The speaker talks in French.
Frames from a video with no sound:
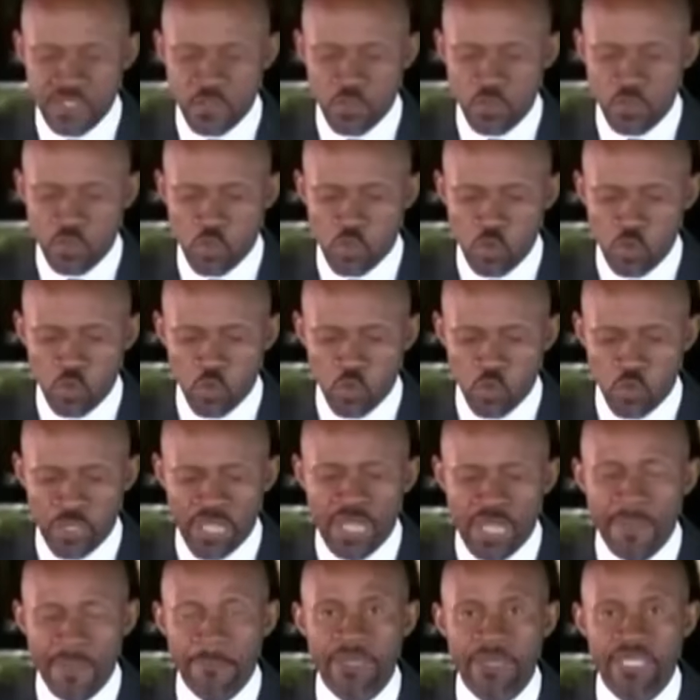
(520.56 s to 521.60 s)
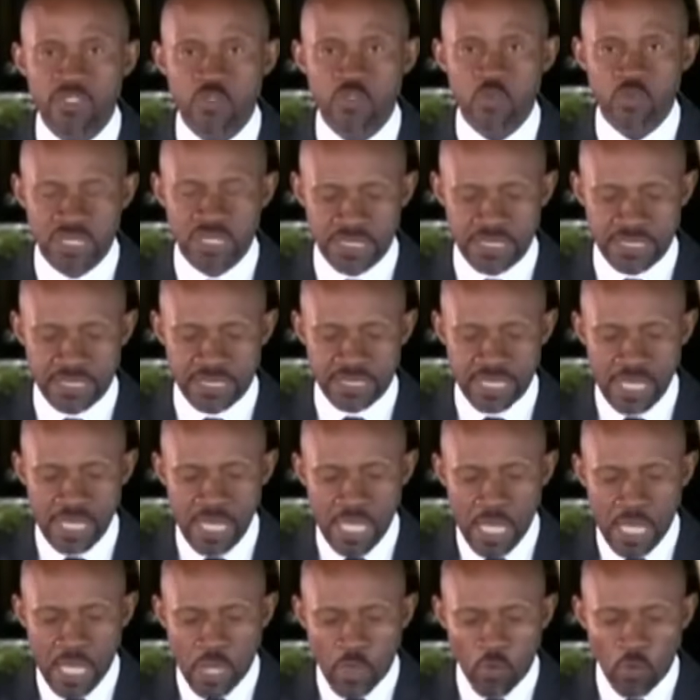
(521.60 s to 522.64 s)
ce sans aucun préjudice,
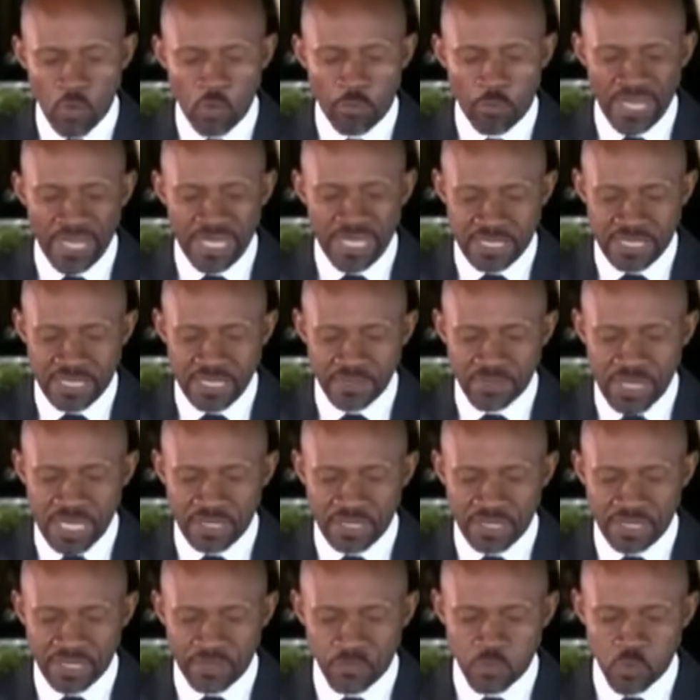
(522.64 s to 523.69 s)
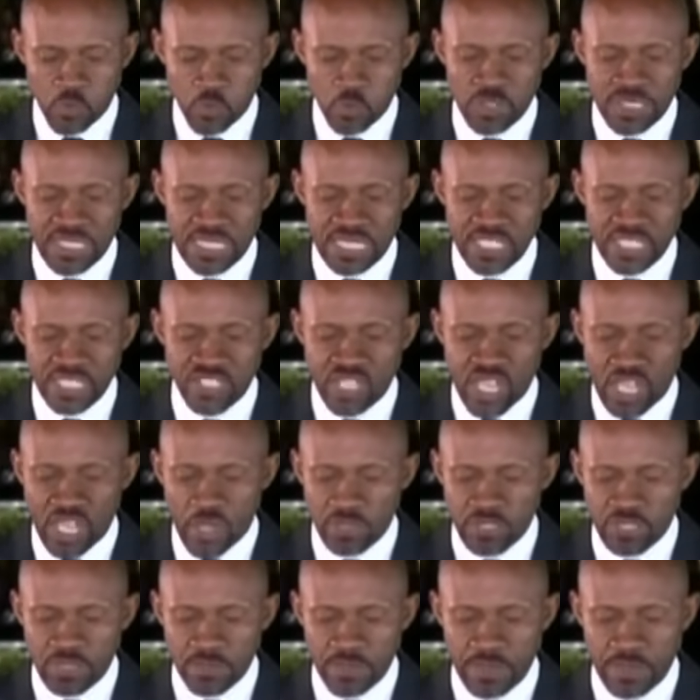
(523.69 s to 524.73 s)
au principe d'attribution de sièges
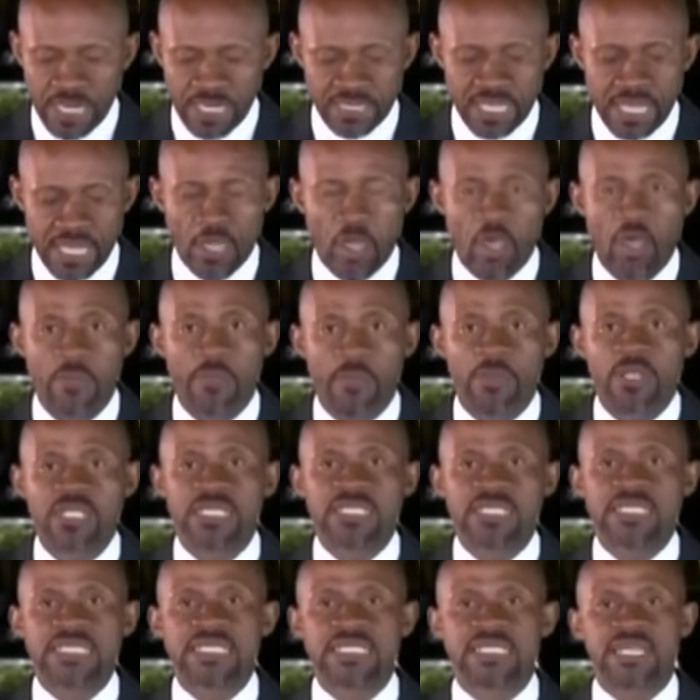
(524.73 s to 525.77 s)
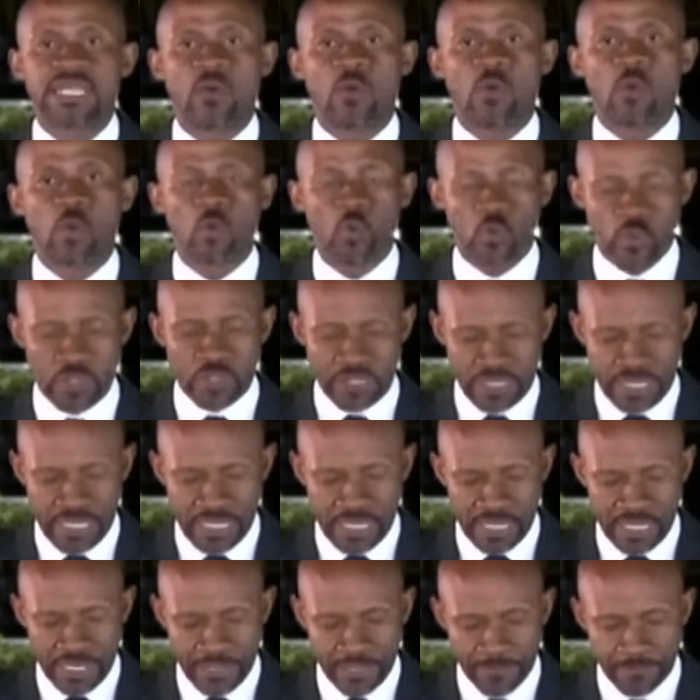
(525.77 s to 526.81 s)
garantis par les accords politiques seront
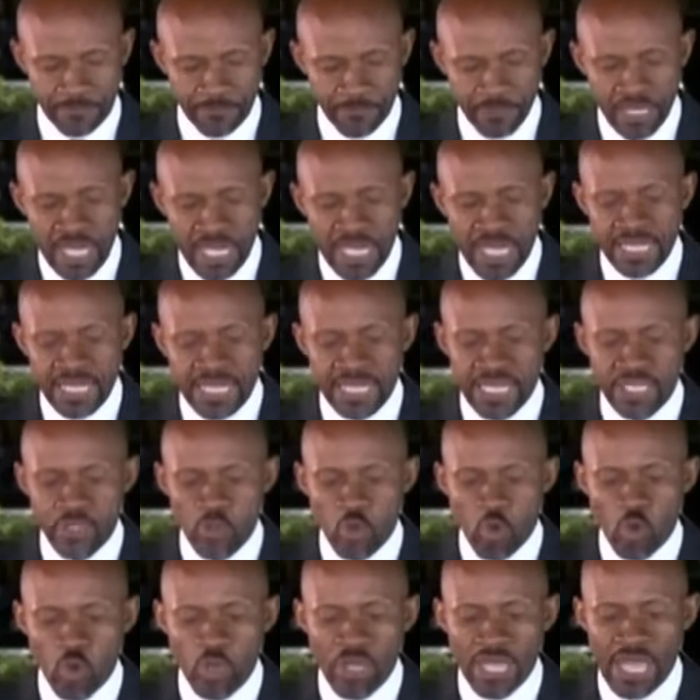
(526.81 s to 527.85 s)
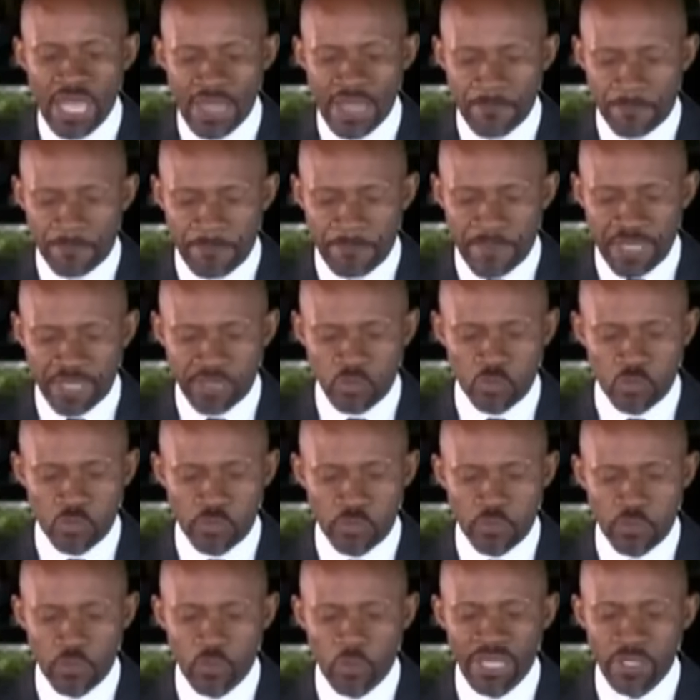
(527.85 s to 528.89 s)
considérés. Il est donc
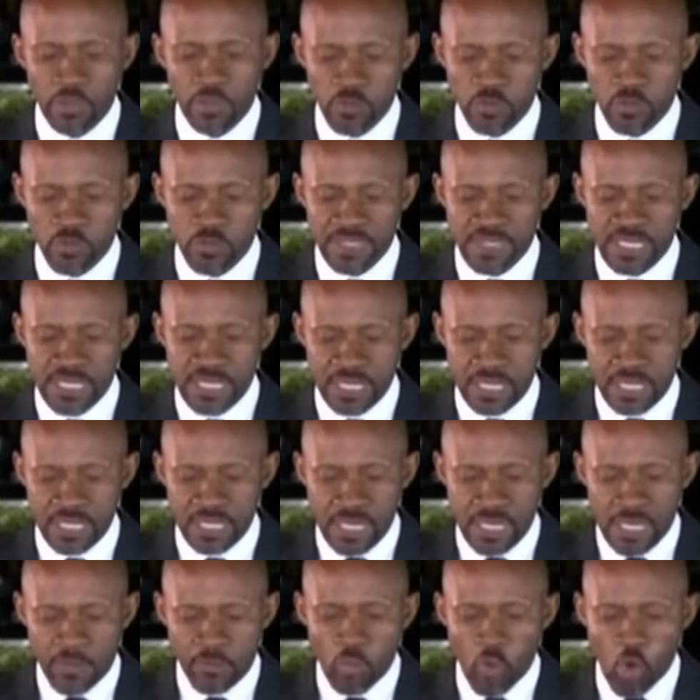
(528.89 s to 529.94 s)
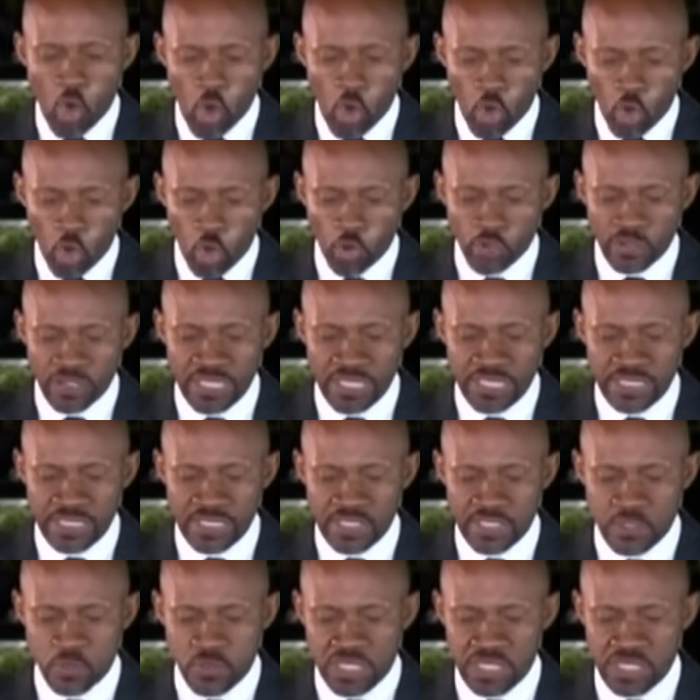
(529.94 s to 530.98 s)
impérieux pour renoncer, pour rencontrer
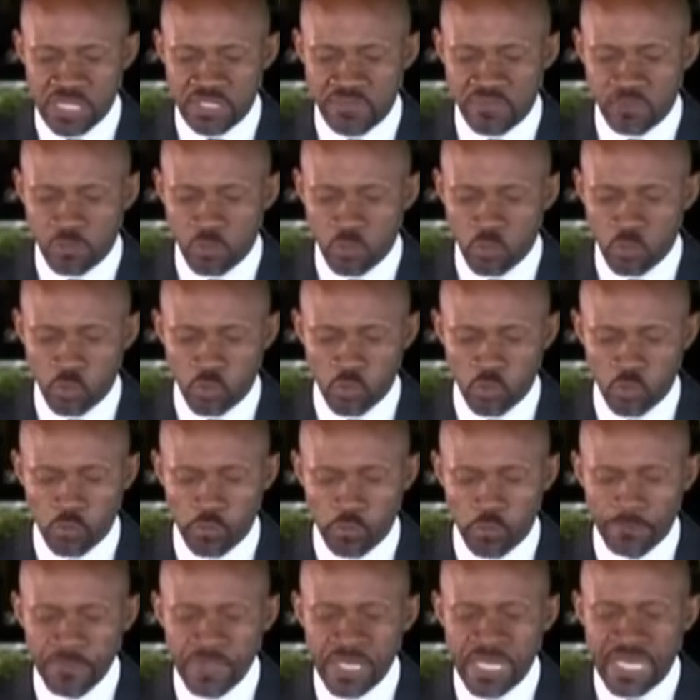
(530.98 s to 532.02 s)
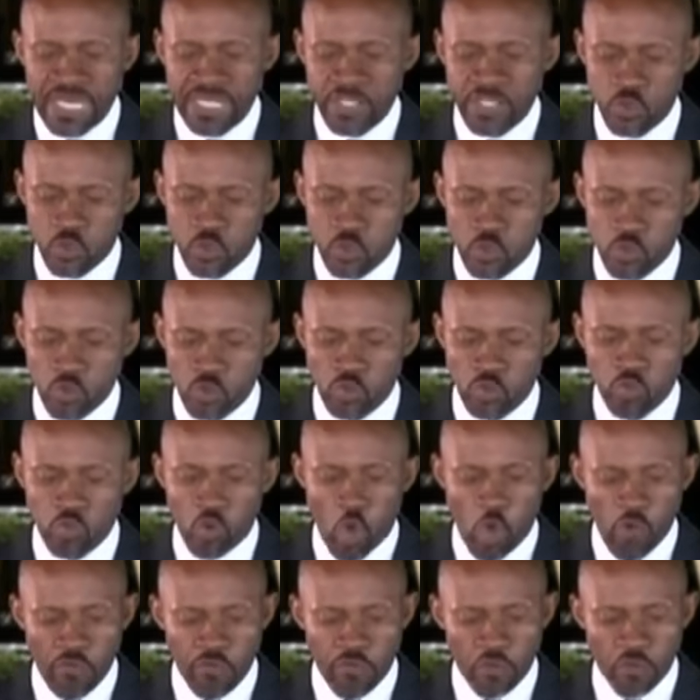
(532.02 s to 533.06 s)
ces objectifs plus tôt, et
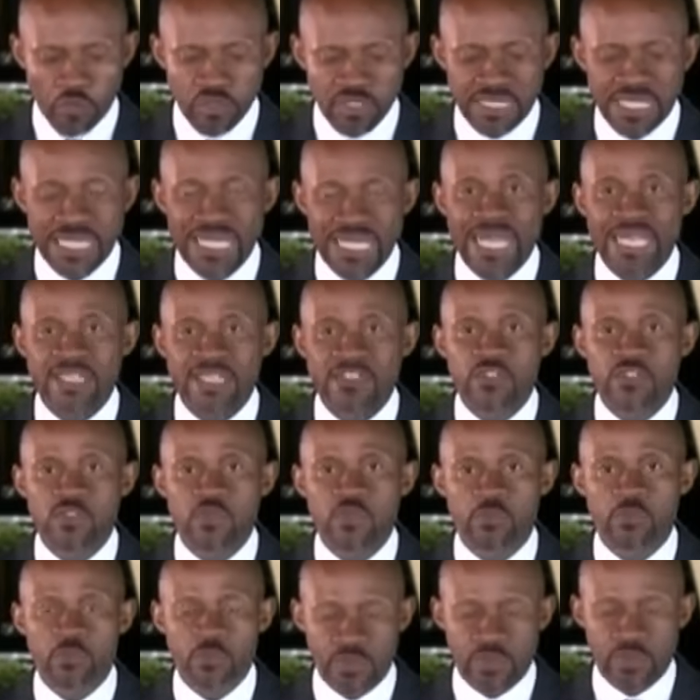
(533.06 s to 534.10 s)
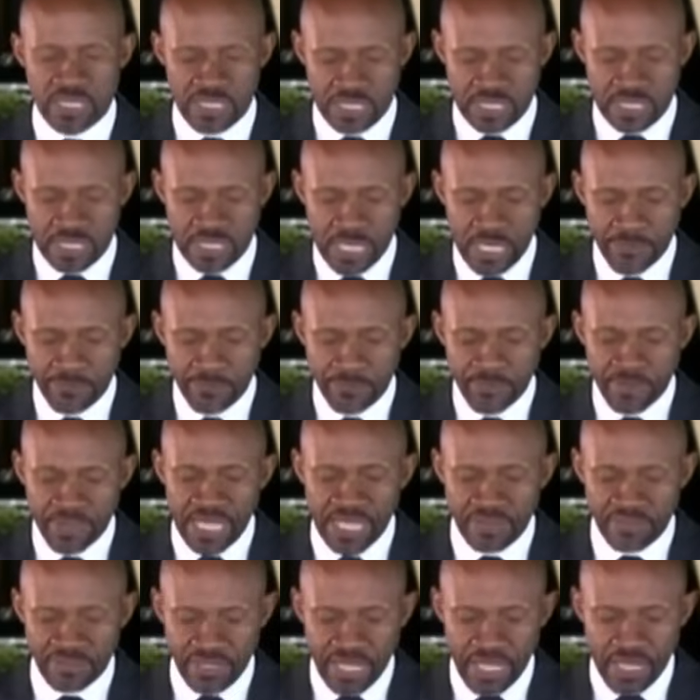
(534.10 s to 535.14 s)
surtout renforcer l'action publique
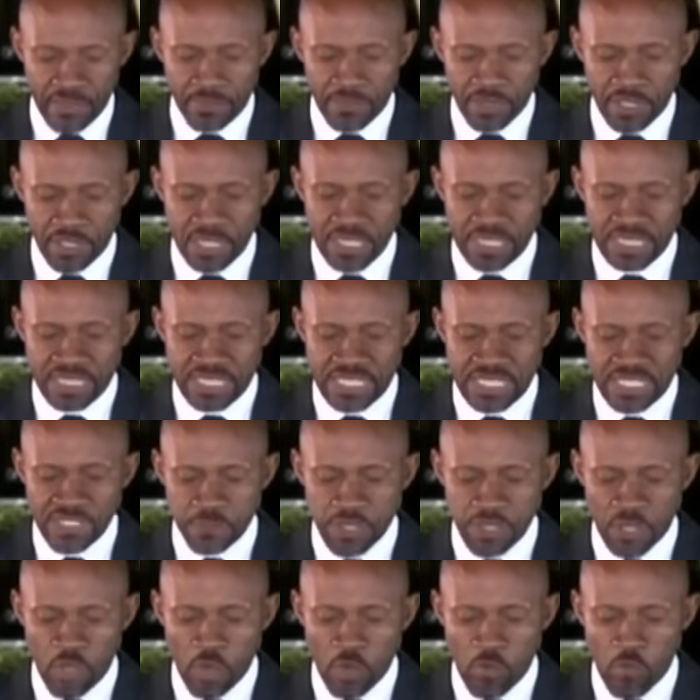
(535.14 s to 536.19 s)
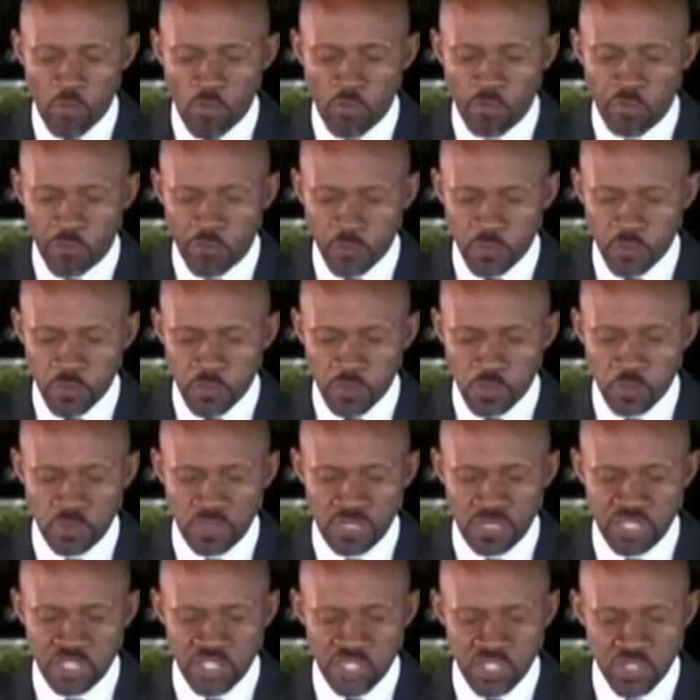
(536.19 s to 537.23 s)
qu'à terme les aspirants aux
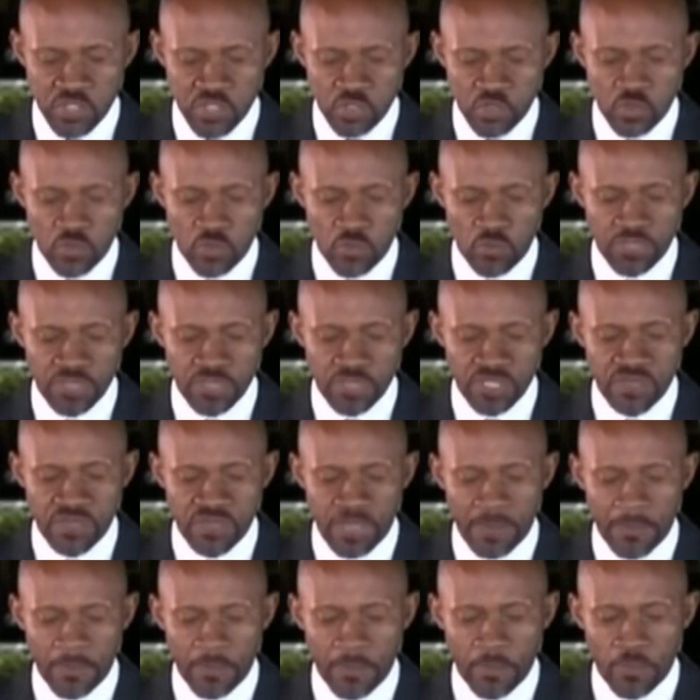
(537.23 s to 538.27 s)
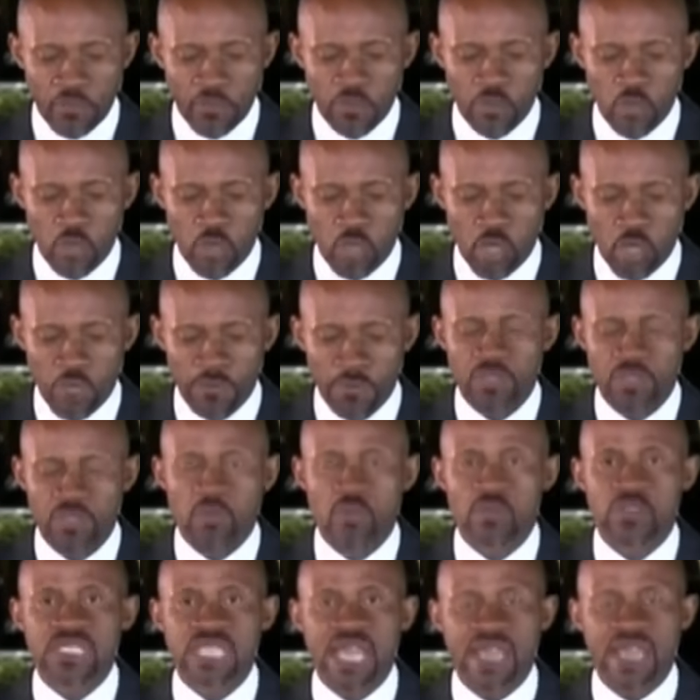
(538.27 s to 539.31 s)
fonctions des gestions puissent faire preuve de
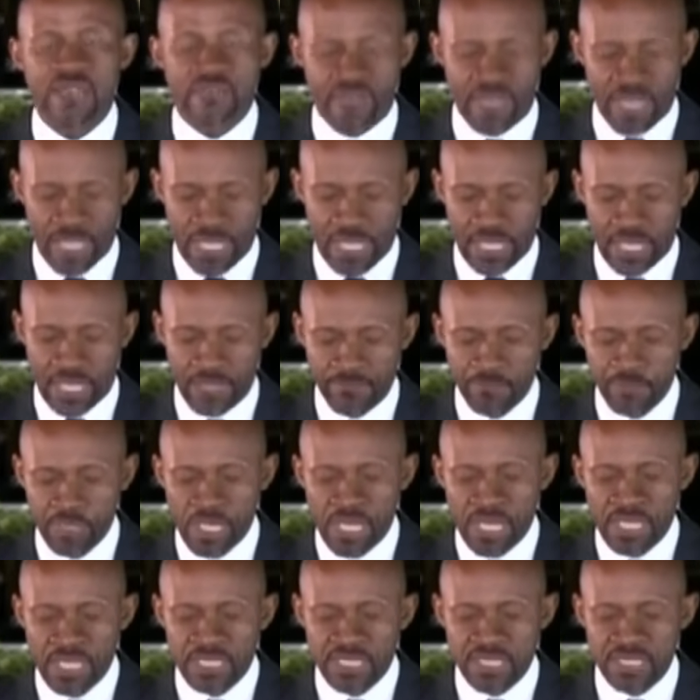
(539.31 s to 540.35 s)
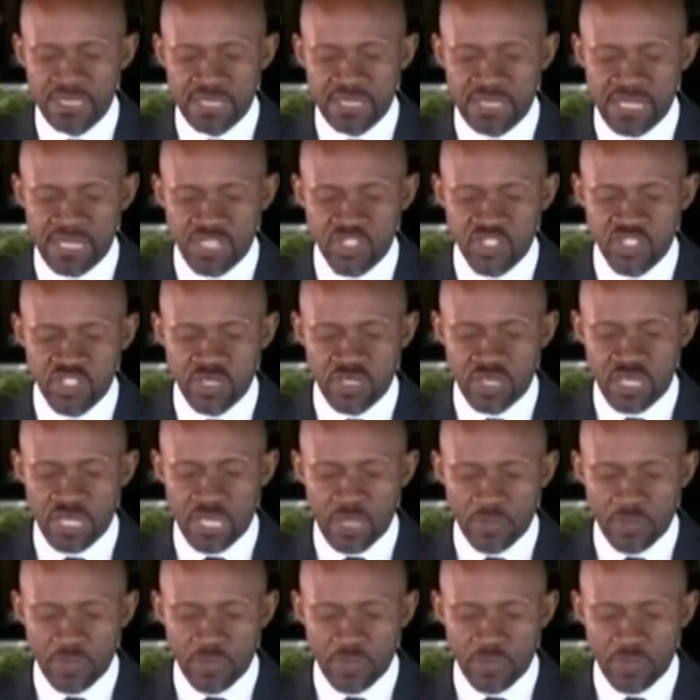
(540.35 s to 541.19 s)
compétences avérées, qu'il s'agisse des